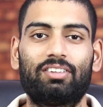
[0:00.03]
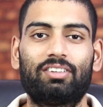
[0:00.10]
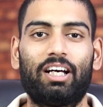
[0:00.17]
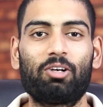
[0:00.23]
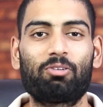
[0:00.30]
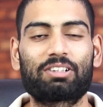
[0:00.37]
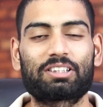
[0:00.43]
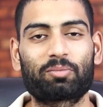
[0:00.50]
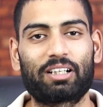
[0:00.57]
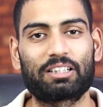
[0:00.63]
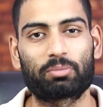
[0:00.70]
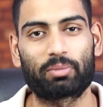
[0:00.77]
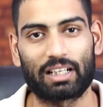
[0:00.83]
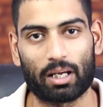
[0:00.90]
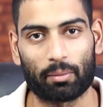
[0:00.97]
हेलो व्हाट्सअप गाइज
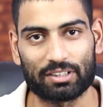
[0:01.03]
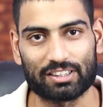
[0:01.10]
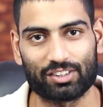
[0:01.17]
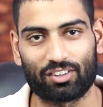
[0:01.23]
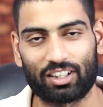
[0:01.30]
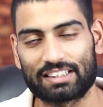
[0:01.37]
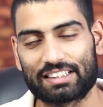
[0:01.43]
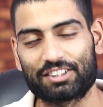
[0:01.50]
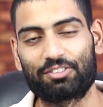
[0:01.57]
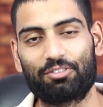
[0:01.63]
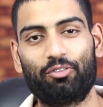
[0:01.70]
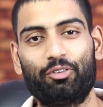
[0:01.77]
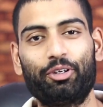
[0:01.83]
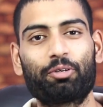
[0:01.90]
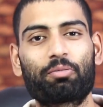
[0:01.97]
मेरा नाम है जी तो आज की इस
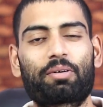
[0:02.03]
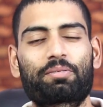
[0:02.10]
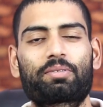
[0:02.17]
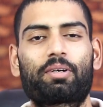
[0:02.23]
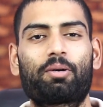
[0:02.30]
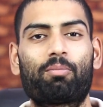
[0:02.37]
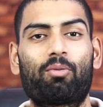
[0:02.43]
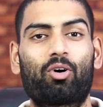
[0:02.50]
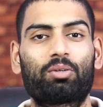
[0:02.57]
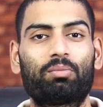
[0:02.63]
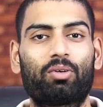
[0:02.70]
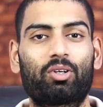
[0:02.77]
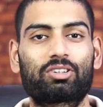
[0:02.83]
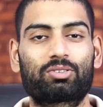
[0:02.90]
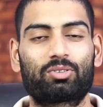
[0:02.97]
वीडियो में आप सभी का बहुत
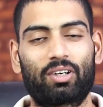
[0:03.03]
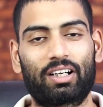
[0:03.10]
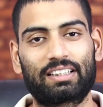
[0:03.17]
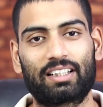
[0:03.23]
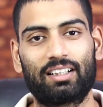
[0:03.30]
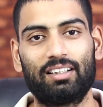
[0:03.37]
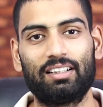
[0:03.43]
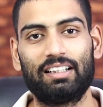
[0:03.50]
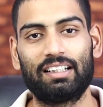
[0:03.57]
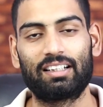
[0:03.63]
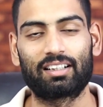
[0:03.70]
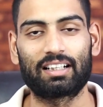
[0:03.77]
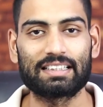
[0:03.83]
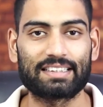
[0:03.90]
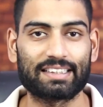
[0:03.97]
बहुत स्वागत है
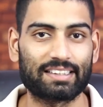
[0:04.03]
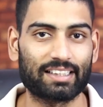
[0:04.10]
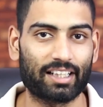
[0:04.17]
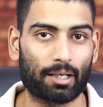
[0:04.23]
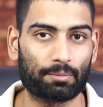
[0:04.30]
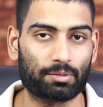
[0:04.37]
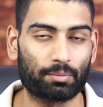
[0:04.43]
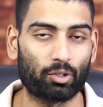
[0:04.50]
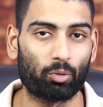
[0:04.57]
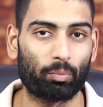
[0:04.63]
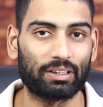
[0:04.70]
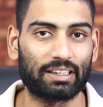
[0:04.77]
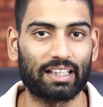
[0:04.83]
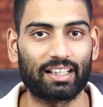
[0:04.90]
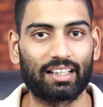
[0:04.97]
गाइज जैसे कि आप सभी को
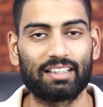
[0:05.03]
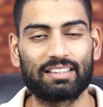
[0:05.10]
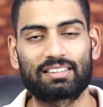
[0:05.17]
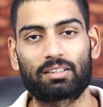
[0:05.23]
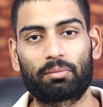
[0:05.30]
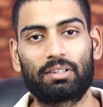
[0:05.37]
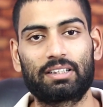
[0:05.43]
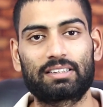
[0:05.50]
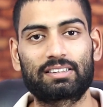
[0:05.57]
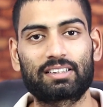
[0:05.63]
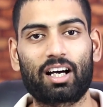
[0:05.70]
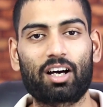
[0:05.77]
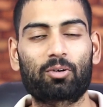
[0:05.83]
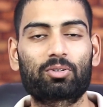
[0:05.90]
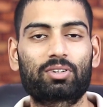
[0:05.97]
पता है कि इस समय
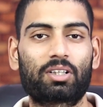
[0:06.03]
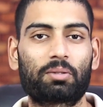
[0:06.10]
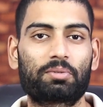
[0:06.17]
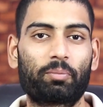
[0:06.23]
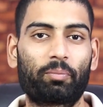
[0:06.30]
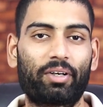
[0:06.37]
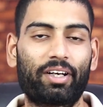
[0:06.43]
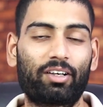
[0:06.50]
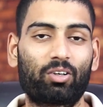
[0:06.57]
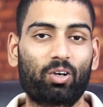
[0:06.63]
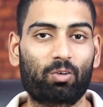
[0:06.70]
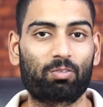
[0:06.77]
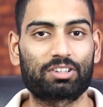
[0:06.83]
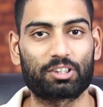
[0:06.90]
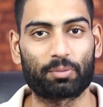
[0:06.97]
चारों तरफ से
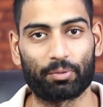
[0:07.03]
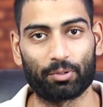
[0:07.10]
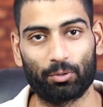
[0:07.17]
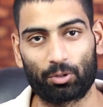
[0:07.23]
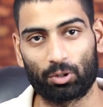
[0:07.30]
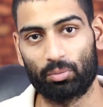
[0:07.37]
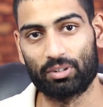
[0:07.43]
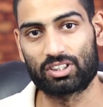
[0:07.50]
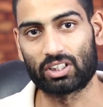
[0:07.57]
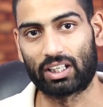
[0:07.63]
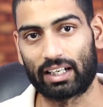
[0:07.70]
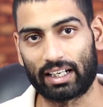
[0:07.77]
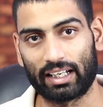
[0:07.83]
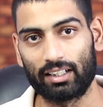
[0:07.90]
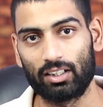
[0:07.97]
टिकटॉक वर्सिप यूट्यूब ही चल
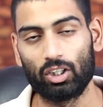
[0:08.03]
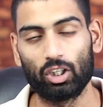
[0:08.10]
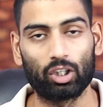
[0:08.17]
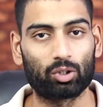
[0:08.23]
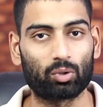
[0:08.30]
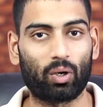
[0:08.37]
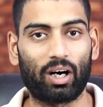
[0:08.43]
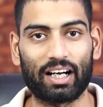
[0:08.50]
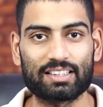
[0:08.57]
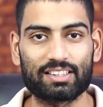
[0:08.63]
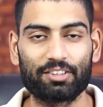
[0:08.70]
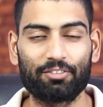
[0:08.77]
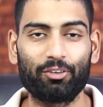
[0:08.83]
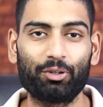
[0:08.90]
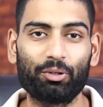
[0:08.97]
रहा है तो आज
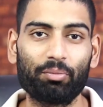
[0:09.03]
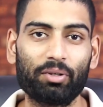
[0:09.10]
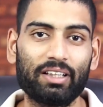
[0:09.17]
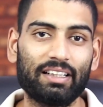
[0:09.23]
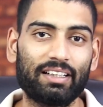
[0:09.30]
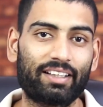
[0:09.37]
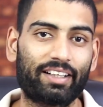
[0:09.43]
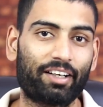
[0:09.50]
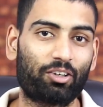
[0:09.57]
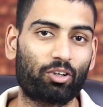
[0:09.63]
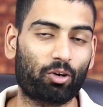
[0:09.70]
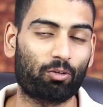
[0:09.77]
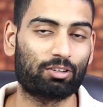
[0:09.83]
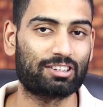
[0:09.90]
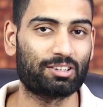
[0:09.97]
की वीडियो भी
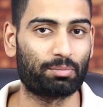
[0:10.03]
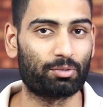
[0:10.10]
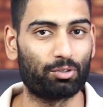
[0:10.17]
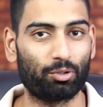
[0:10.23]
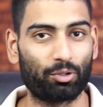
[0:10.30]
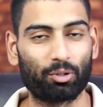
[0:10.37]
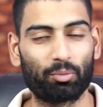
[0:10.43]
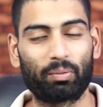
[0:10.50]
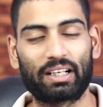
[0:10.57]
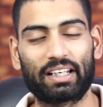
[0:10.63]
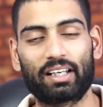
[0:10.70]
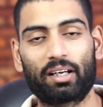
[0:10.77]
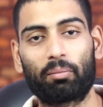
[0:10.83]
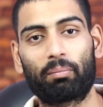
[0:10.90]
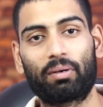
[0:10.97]
टिकटॉक वर्सिप यूट्यूब पर ही
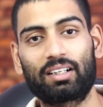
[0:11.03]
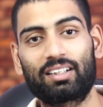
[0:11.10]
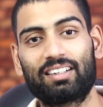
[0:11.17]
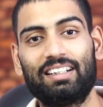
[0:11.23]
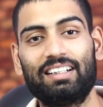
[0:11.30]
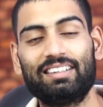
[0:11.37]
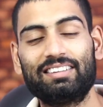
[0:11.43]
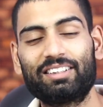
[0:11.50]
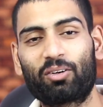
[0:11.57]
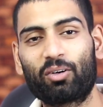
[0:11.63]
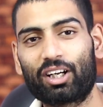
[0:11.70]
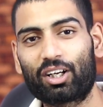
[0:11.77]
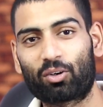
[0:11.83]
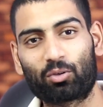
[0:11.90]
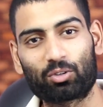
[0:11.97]
है बट ये कोई
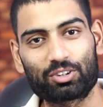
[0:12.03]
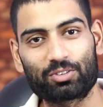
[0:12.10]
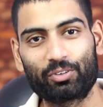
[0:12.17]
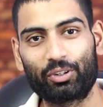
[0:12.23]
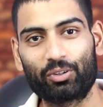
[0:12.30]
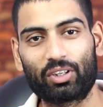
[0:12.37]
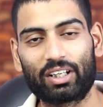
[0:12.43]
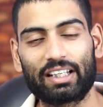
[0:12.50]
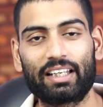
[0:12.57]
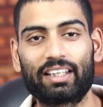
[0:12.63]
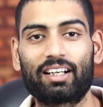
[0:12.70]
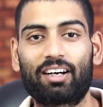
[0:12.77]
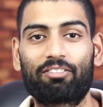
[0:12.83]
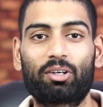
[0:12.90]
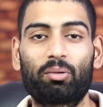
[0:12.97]
एक रोस्ट वीडियो नहीं है
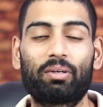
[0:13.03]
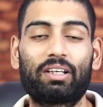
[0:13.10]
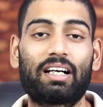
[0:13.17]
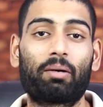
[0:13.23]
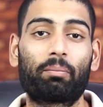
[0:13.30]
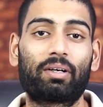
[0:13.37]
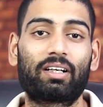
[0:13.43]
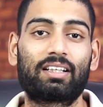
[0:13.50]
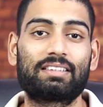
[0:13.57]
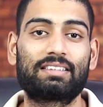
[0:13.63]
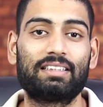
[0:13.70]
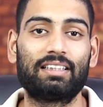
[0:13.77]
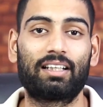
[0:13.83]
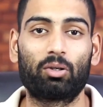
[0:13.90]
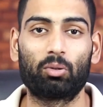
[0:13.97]
या फिर मैं यहाँ पर
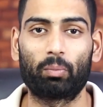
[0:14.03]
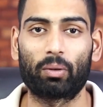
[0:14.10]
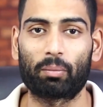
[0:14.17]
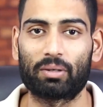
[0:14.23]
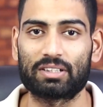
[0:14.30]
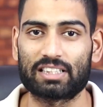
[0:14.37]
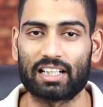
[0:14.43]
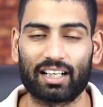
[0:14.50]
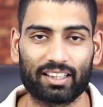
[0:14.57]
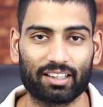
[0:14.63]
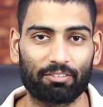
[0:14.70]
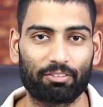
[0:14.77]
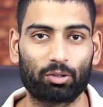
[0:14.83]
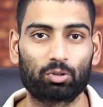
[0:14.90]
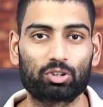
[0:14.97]
किसी के ऊपर मजाक
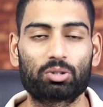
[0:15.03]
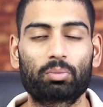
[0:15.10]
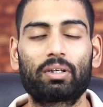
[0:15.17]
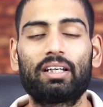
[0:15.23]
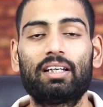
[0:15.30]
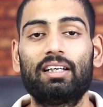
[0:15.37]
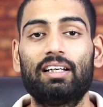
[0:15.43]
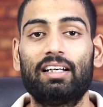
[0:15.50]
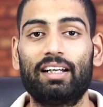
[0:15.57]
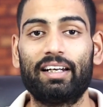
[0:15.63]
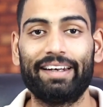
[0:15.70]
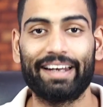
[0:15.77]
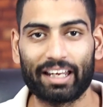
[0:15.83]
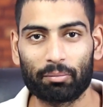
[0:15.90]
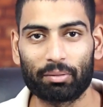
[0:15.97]
या फिर कुछ भी
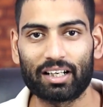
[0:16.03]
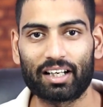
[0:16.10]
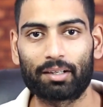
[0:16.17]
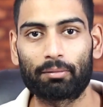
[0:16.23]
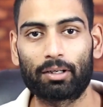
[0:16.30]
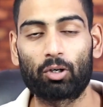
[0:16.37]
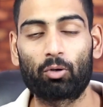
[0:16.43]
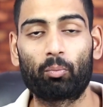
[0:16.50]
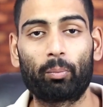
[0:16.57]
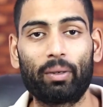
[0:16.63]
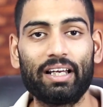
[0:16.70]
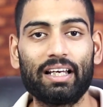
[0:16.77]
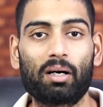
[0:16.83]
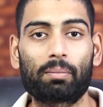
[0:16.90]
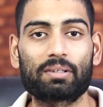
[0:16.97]
नहीं बनाने वाला हूँ
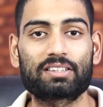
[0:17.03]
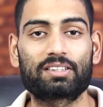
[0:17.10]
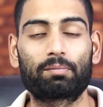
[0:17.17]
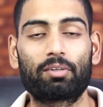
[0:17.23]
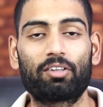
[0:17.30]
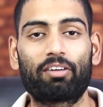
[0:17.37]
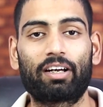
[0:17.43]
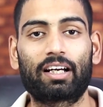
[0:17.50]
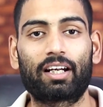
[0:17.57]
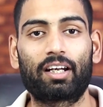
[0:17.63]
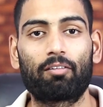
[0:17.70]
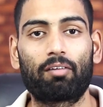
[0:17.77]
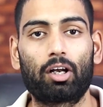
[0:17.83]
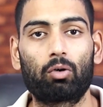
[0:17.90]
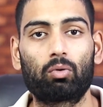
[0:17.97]
मैं यहाँ पर सिंप्लीफाई करने
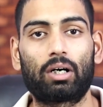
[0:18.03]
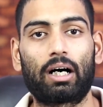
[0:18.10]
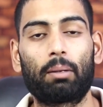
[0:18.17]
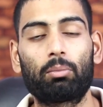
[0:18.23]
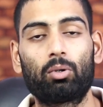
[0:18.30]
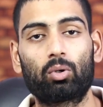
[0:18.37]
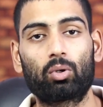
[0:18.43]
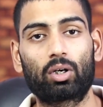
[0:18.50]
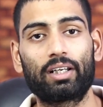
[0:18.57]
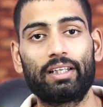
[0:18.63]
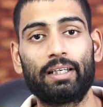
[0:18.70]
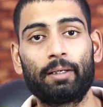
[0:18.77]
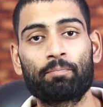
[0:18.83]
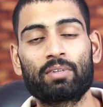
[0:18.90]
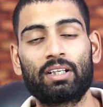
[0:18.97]
वाला हूँ आप लोगों के
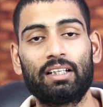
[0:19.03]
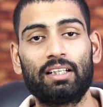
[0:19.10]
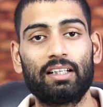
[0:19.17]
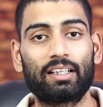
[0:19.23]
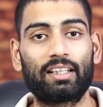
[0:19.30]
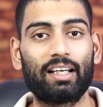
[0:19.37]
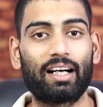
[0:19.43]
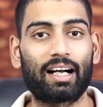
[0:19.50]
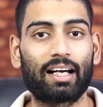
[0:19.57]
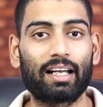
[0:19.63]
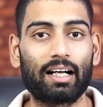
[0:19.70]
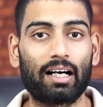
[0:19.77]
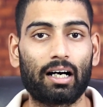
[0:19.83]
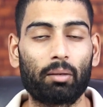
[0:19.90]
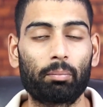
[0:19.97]
लिए कि
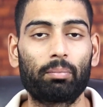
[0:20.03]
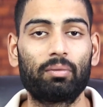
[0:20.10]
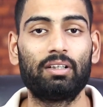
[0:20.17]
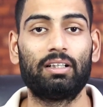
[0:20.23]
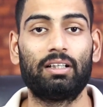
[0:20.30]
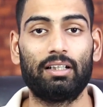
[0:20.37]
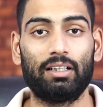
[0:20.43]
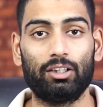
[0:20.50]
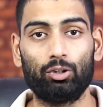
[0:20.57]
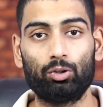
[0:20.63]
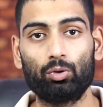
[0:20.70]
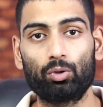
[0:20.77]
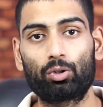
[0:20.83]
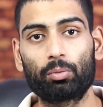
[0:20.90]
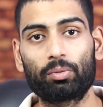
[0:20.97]
अगर आप
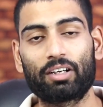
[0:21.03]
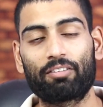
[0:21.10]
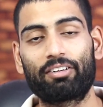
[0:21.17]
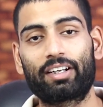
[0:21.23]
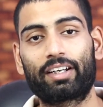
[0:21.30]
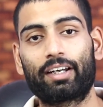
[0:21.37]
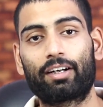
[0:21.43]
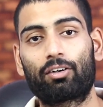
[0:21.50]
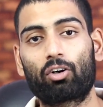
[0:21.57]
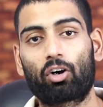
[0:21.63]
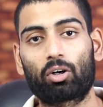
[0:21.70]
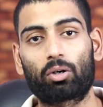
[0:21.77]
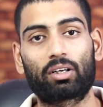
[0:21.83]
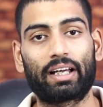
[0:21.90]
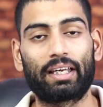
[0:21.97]
यूट्यूब या फिर
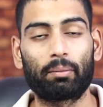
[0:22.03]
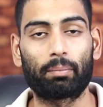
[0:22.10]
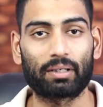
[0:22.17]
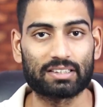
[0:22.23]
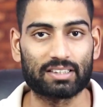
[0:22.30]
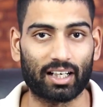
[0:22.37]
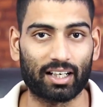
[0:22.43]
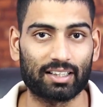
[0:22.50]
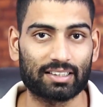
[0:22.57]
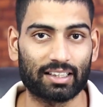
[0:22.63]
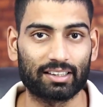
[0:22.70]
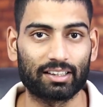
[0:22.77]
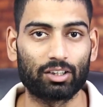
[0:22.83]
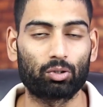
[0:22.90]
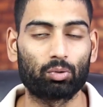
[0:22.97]
टिकटॉक कहीं पर जाना
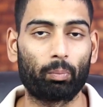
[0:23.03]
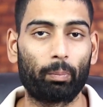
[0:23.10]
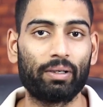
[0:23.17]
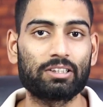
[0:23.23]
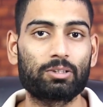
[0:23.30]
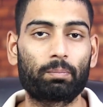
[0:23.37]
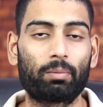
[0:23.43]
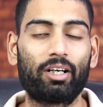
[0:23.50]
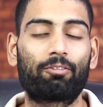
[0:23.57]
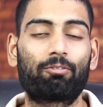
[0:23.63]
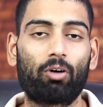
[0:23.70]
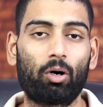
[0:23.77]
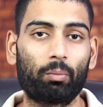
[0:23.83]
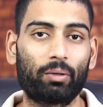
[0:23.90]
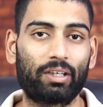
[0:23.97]
चाहते हैं तो बेस्ट
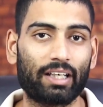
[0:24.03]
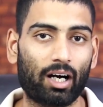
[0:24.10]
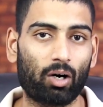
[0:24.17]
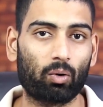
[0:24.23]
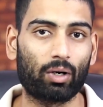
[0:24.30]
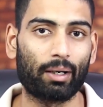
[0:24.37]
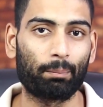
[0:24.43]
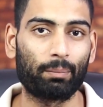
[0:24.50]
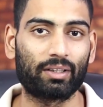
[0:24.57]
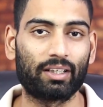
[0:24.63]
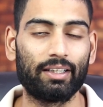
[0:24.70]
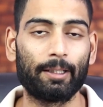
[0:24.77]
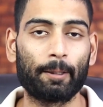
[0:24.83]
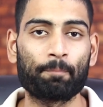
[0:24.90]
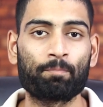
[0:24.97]
प्लेटफॉर्म क्या होगा आपके
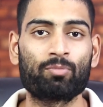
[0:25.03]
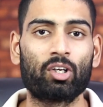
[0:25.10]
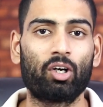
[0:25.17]
लिए